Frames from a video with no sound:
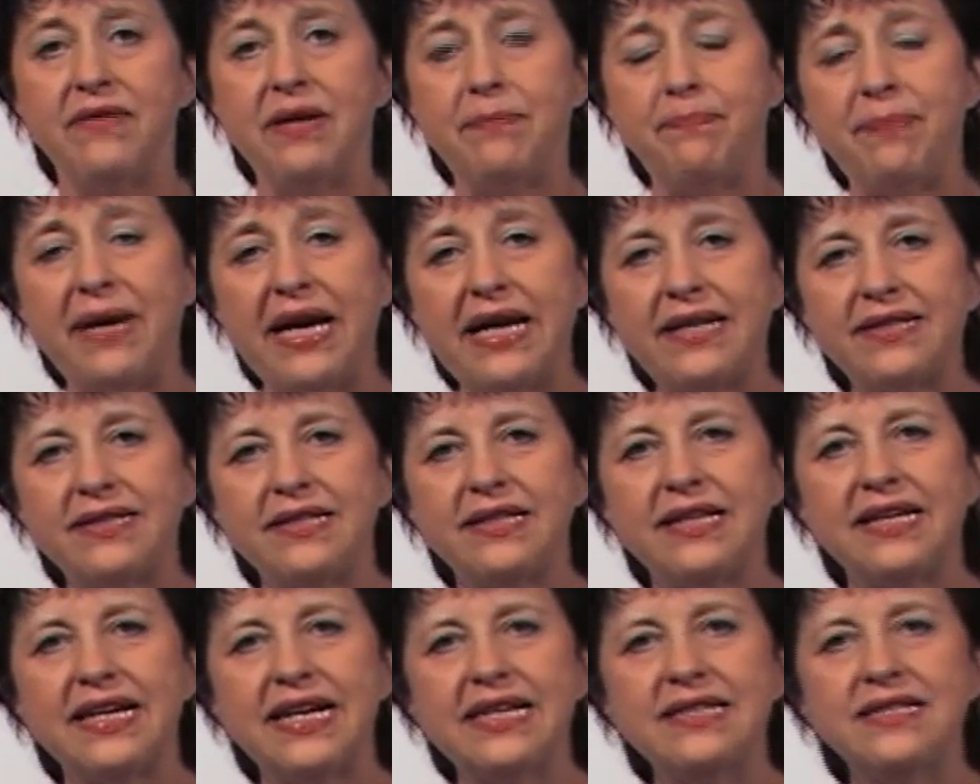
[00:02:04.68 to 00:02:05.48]
Wir
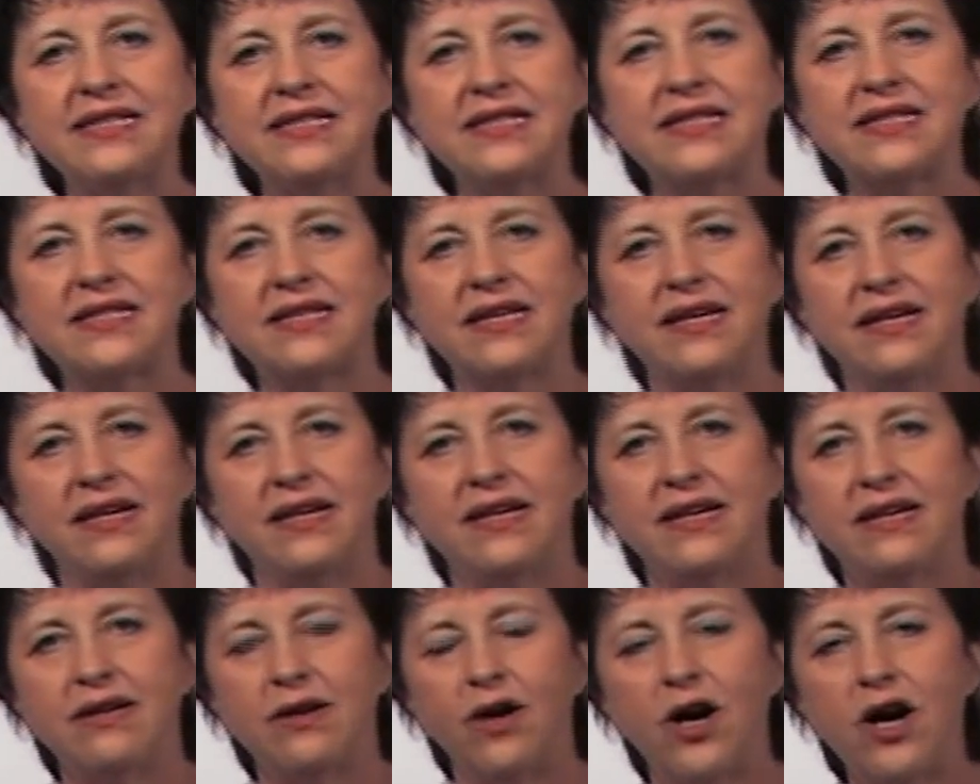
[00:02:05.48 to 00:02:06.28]
beten ganz
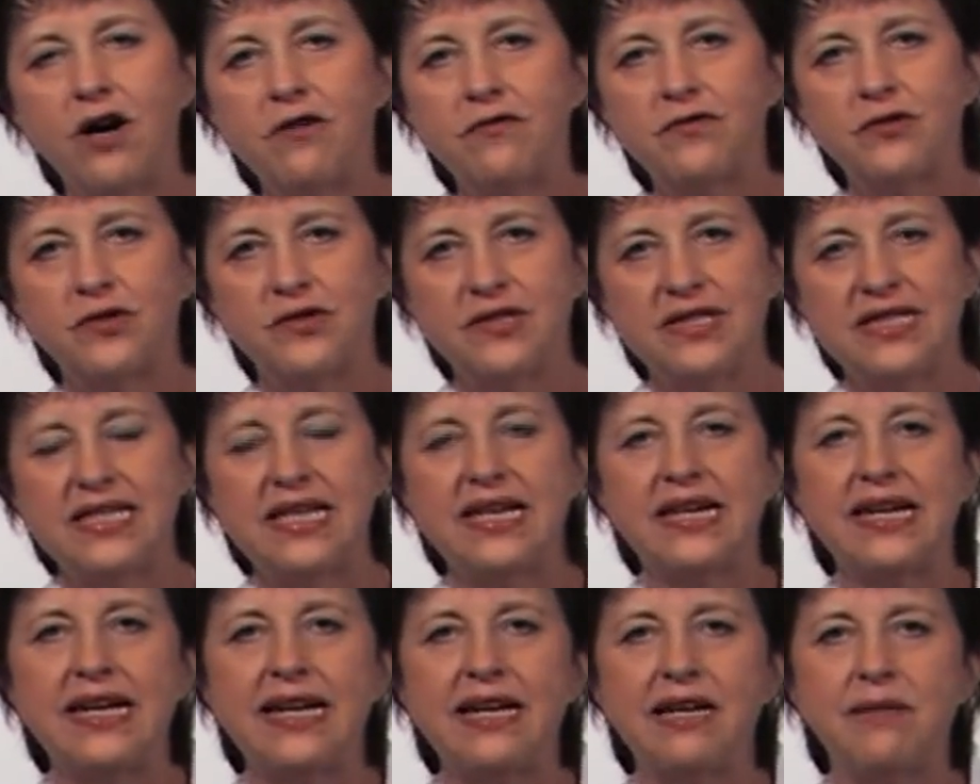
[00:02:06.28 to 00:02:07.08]
oft und
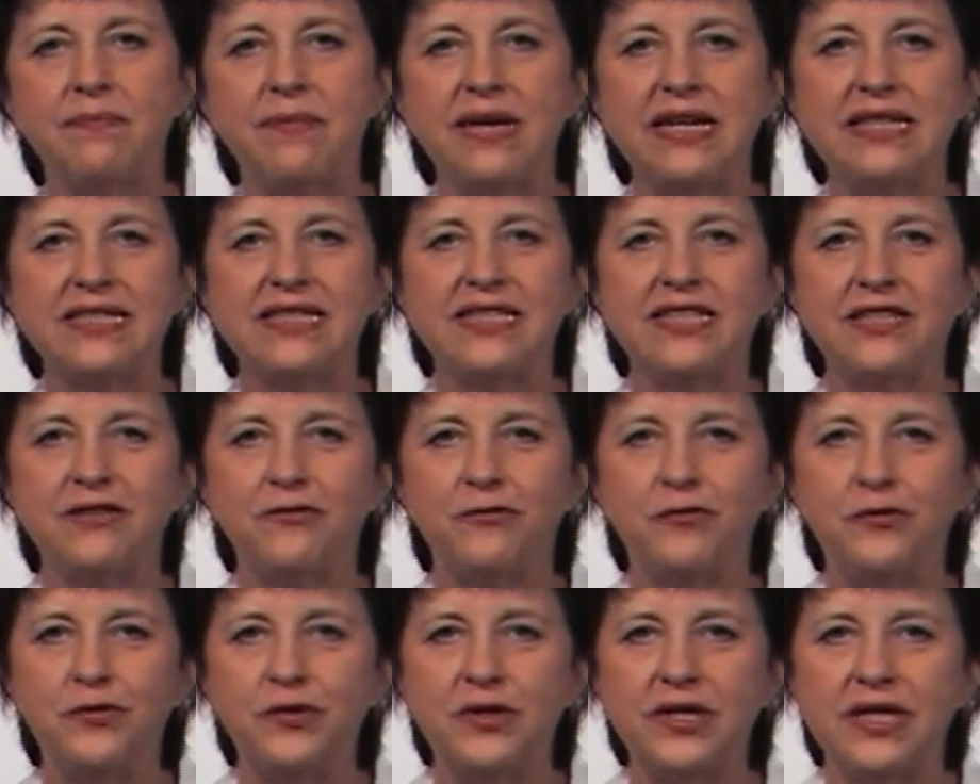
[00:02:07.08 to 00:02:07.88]
sehr
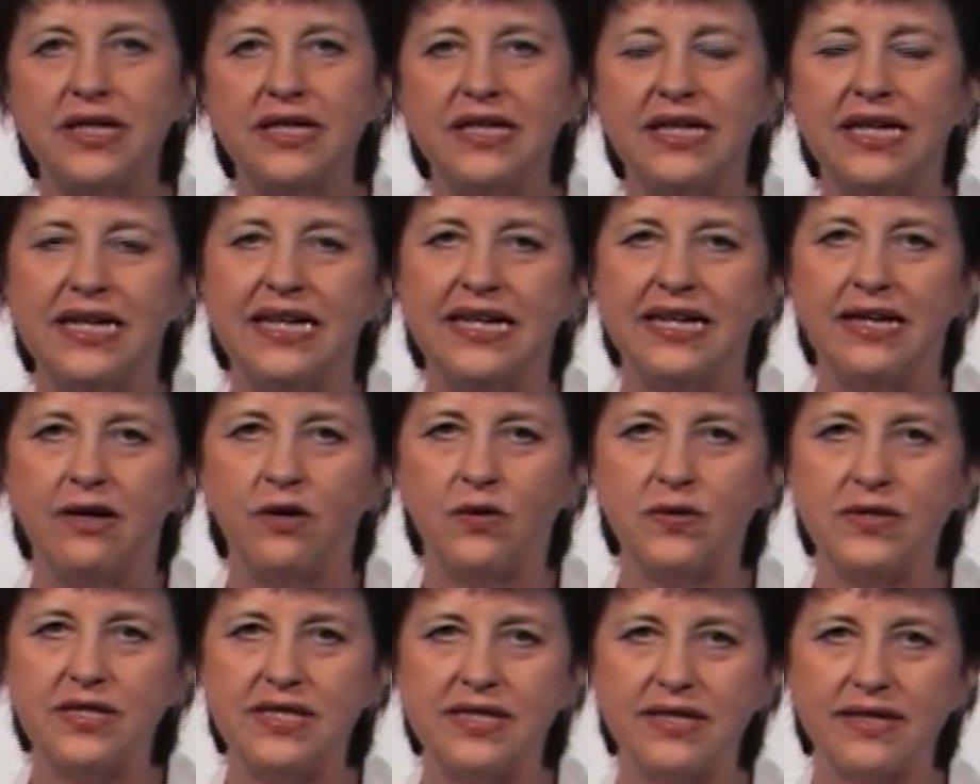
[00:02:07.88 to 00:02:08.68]
regelmäßig für
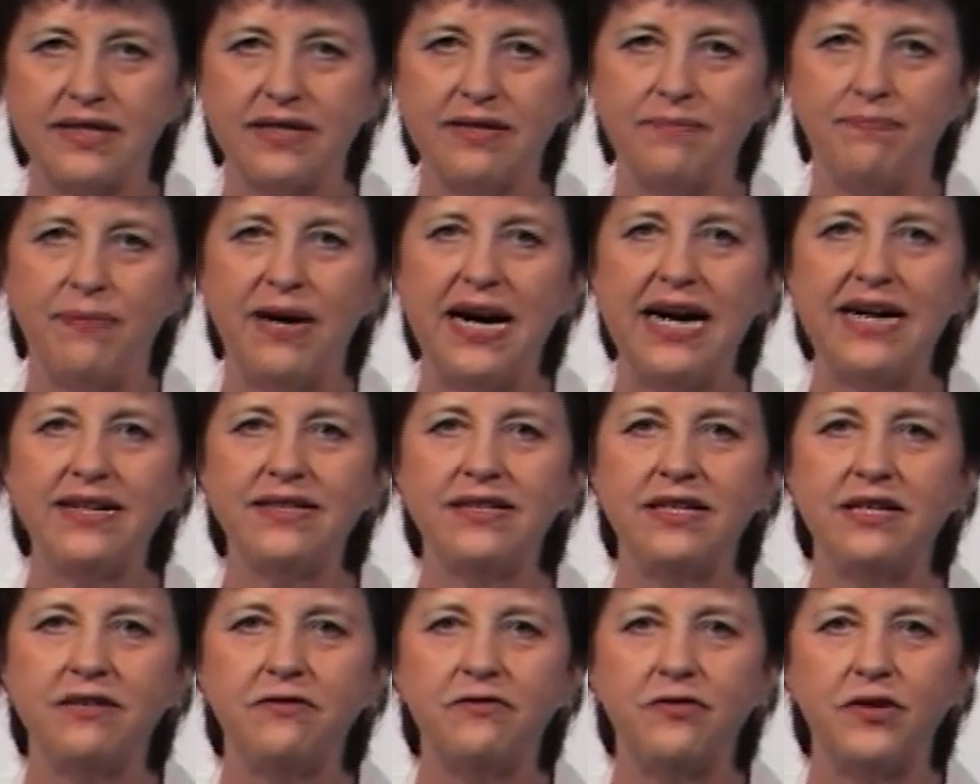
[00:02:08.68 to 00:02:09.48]
unsere
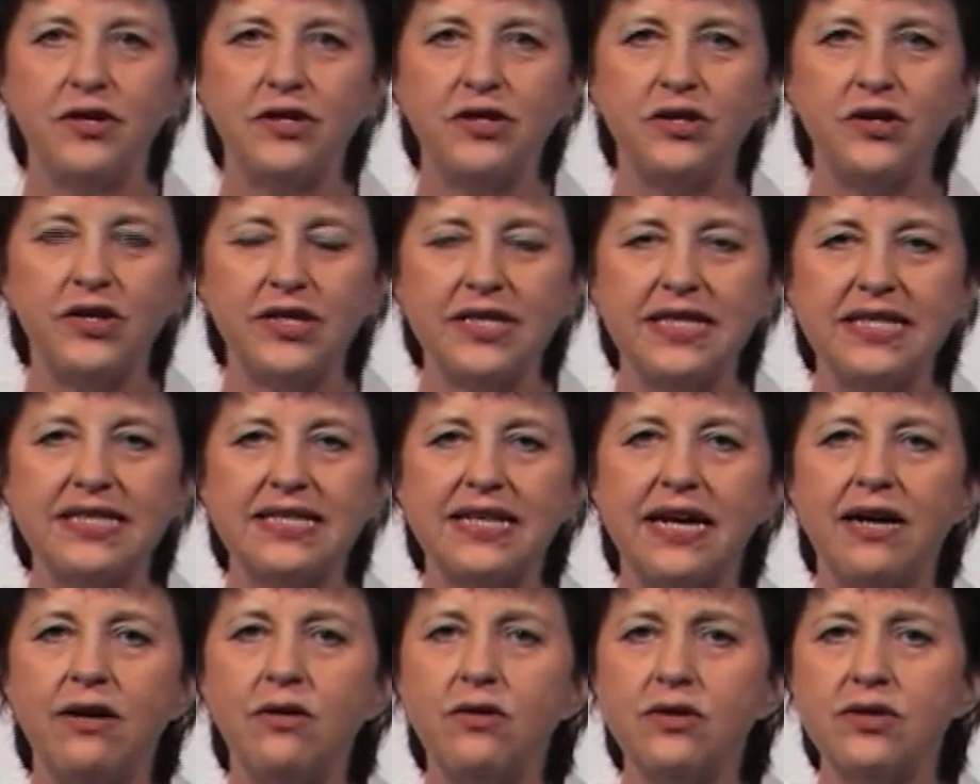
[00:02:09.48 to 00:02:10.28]
Partner von
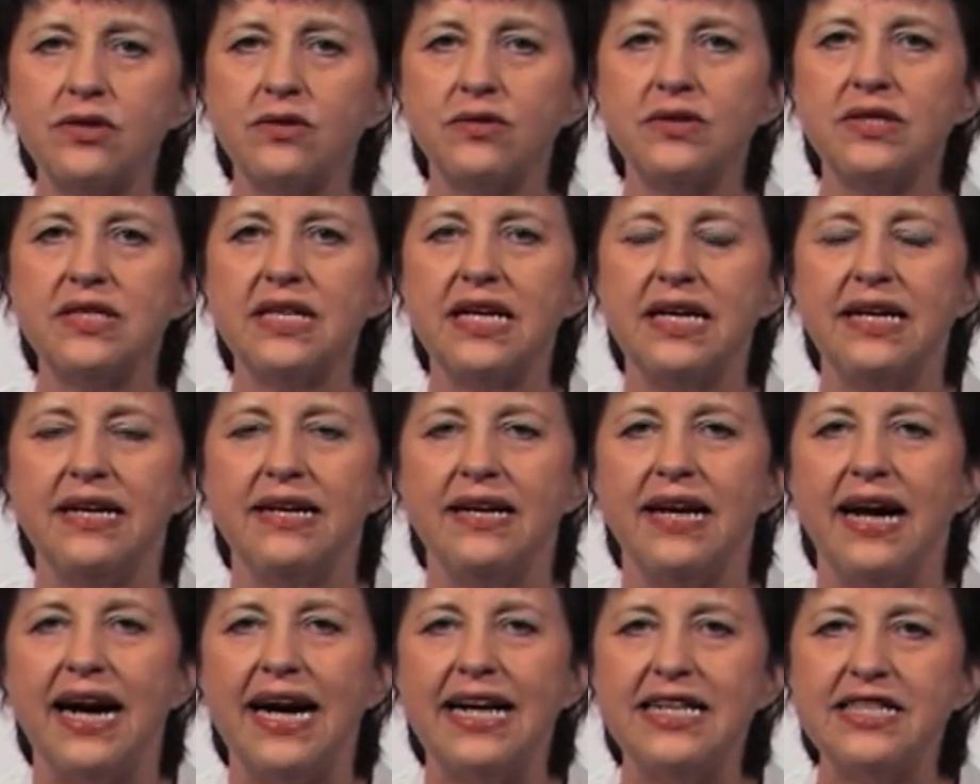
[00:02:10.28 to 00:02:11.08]
Gottes Haus und
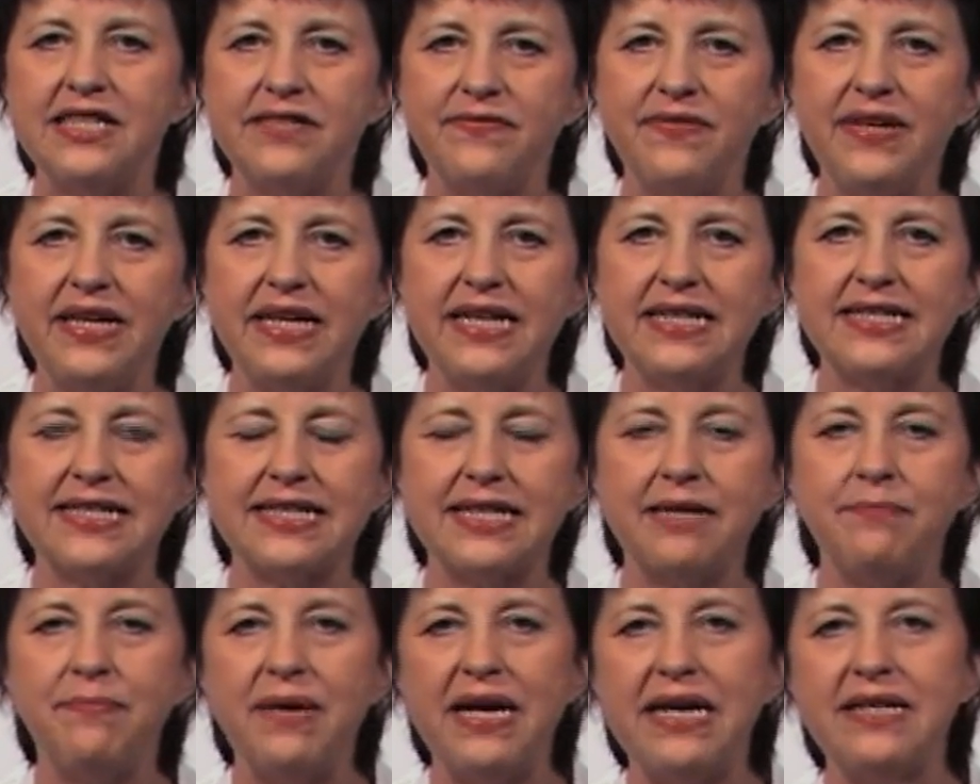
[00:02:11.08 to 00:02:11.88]
als wir
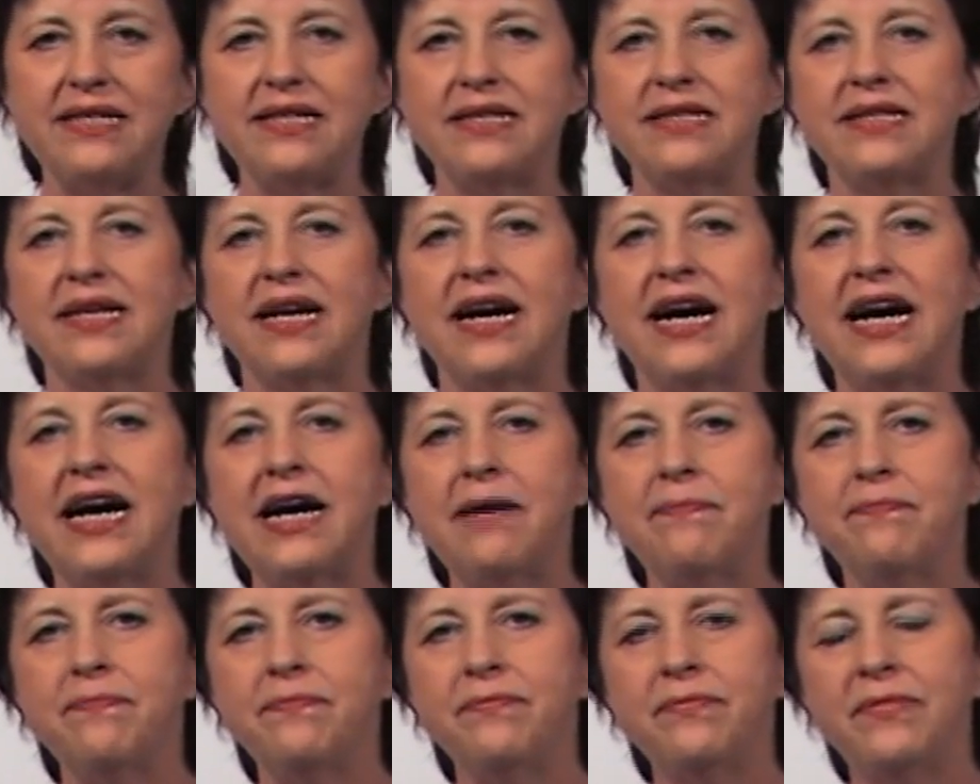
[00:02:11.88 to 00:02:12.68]
jetzt gebetet
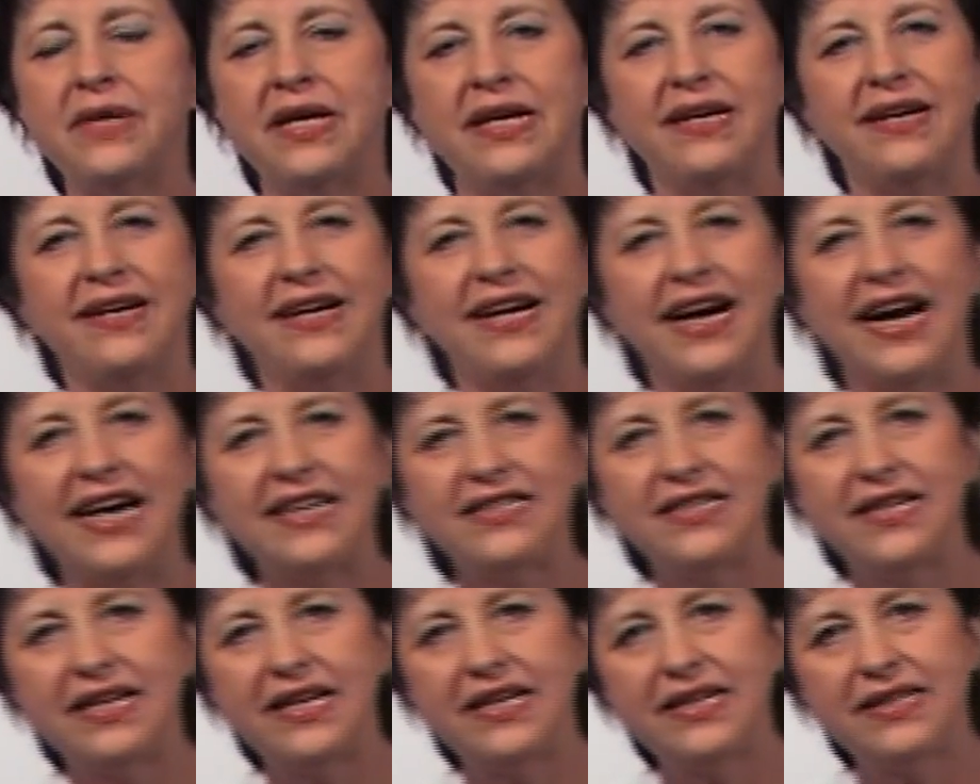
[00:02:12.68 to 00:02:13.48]
haben,
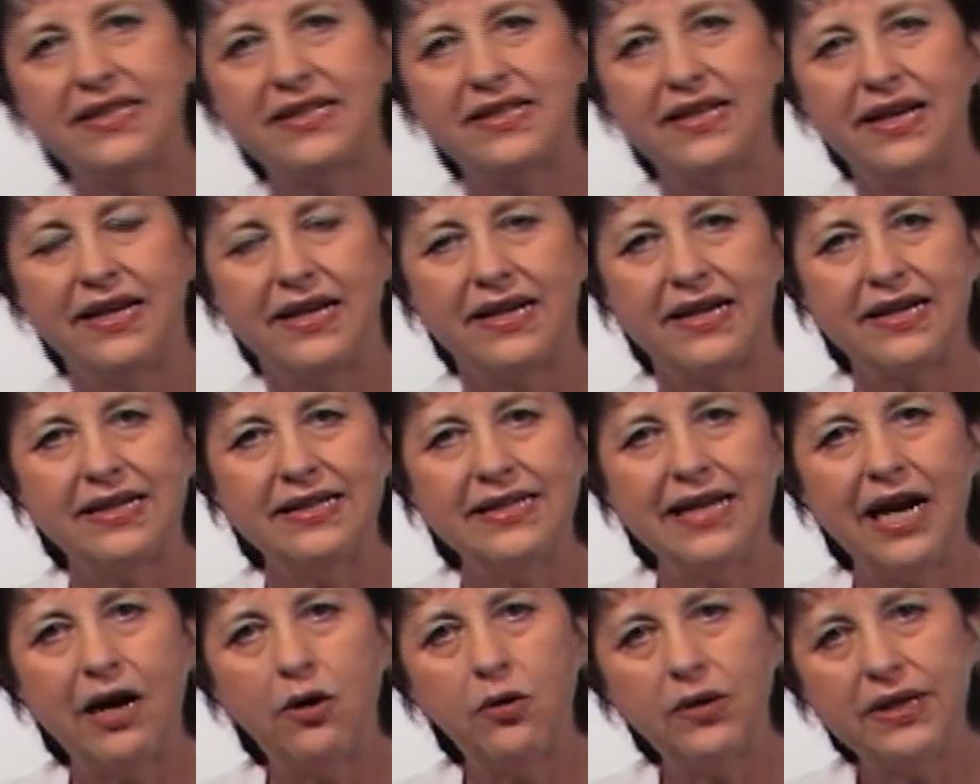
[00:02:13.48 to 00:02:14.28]
hatte ich
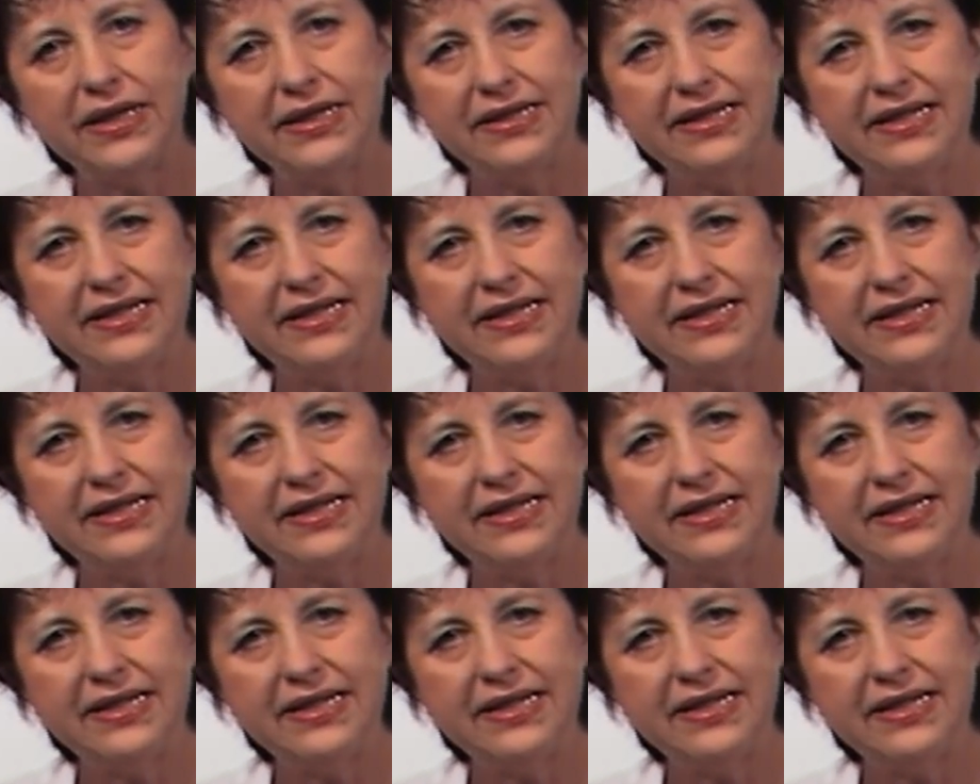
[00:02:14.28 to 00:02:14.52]
genau